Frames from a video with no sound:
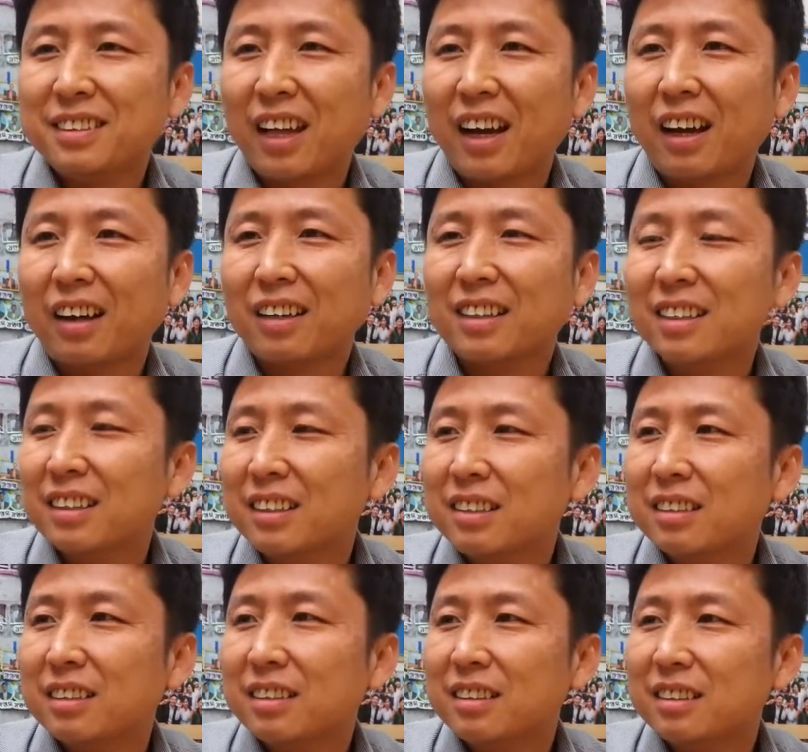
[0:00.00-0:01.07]
다
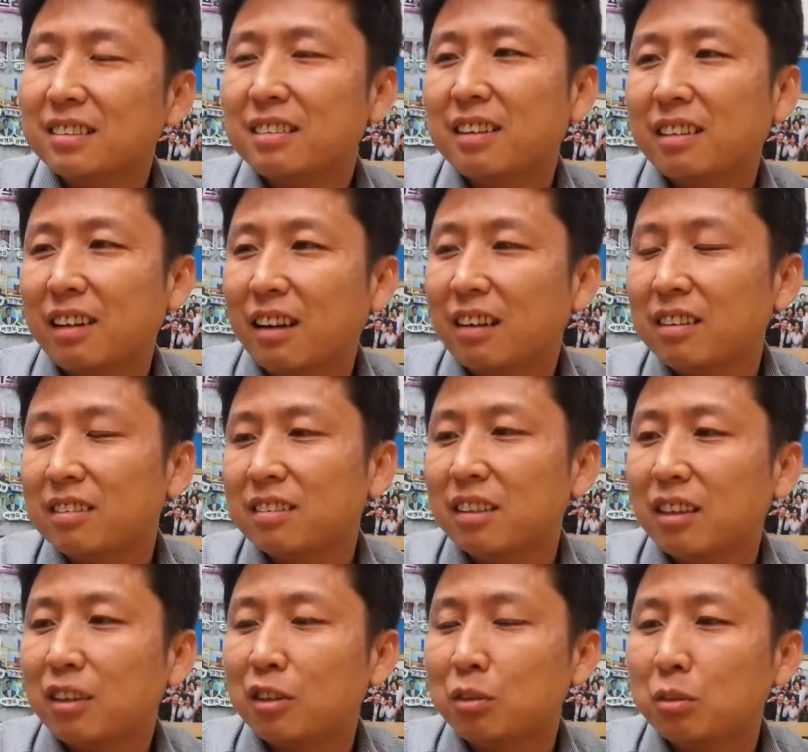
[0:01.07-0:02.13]
은혜다 이런
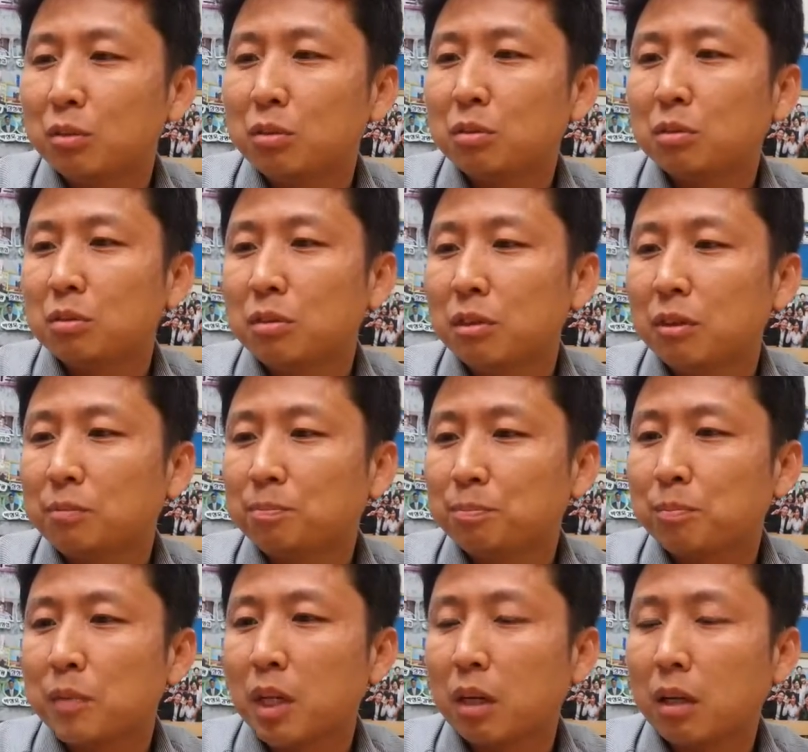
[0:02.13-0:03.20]
생각이 또 들고요.
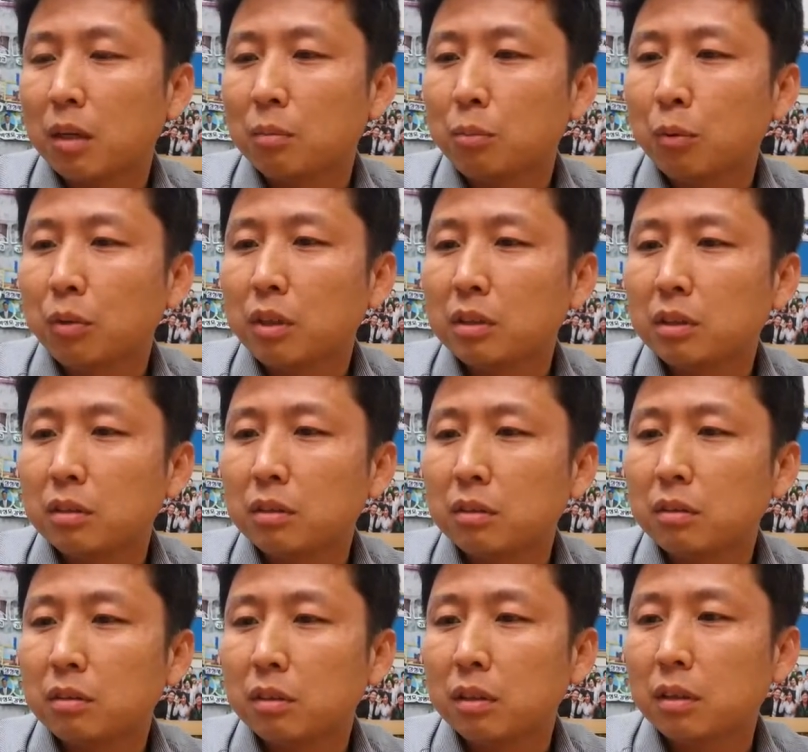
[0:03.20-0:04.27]
아, 보내신
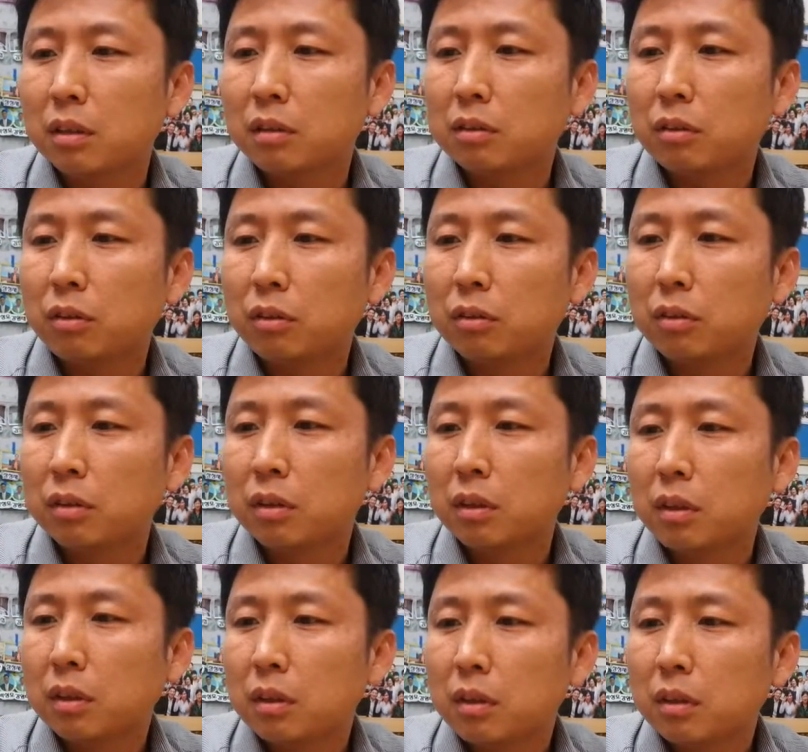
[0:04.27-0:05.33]
것에 대해서
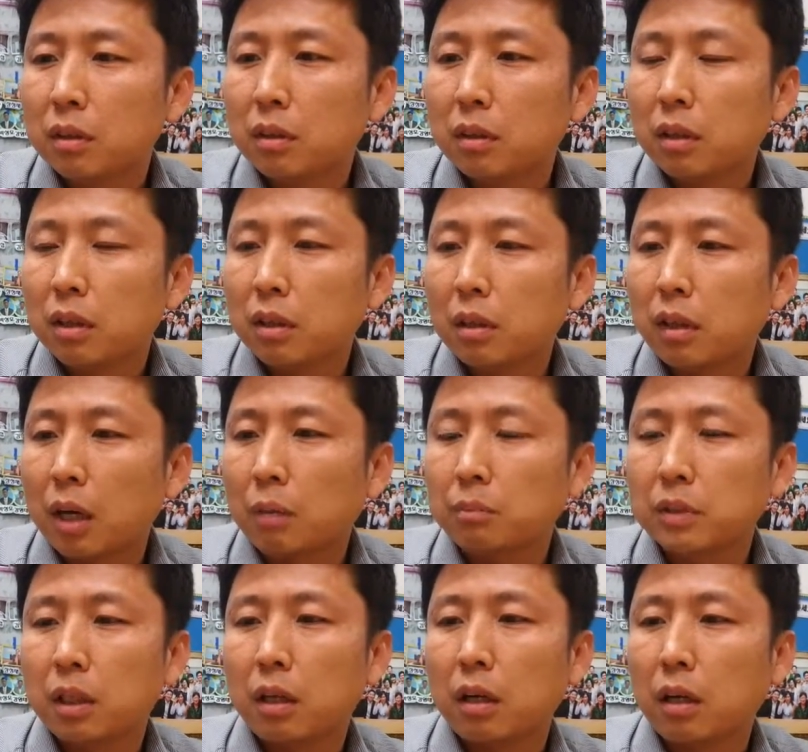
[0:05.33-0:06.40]
예,
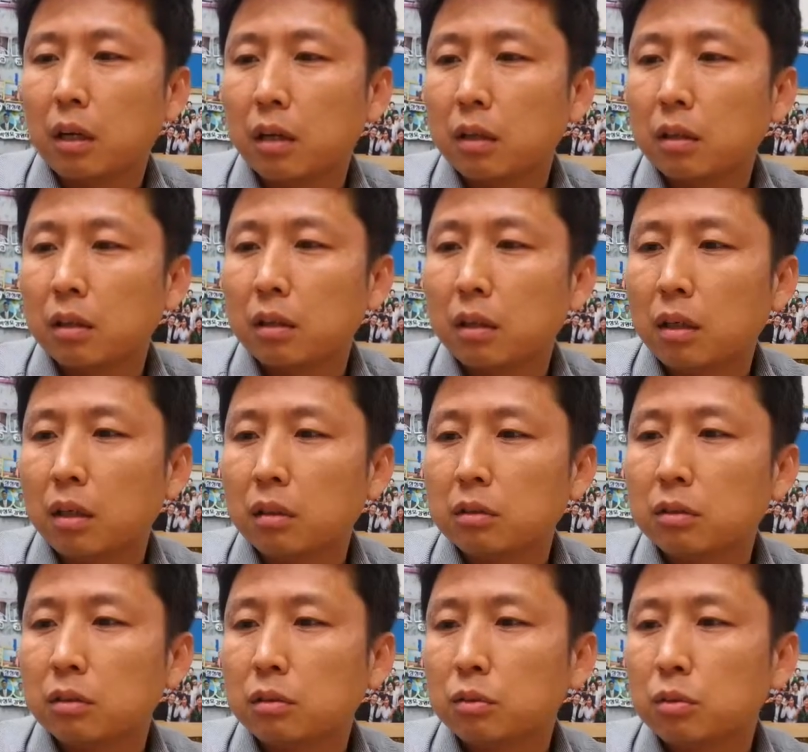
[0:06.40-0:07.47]

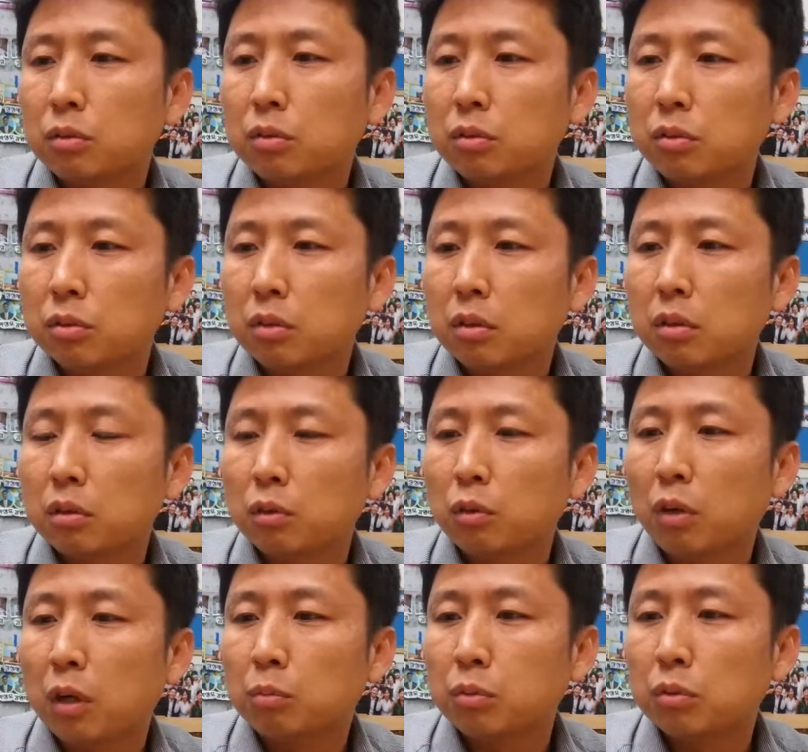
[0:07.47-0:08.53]
감사드리고
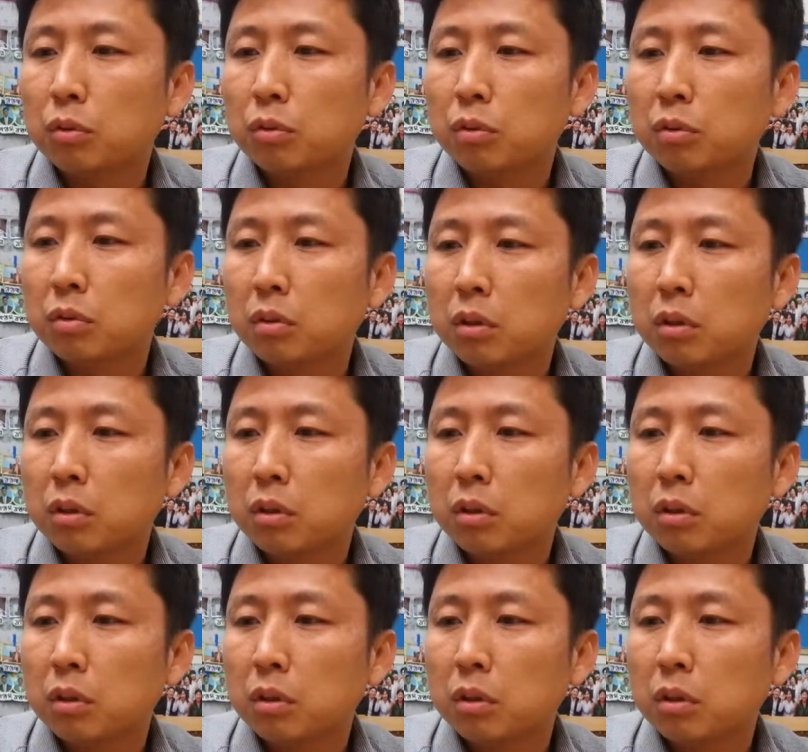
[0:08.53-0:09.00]
또 앞으로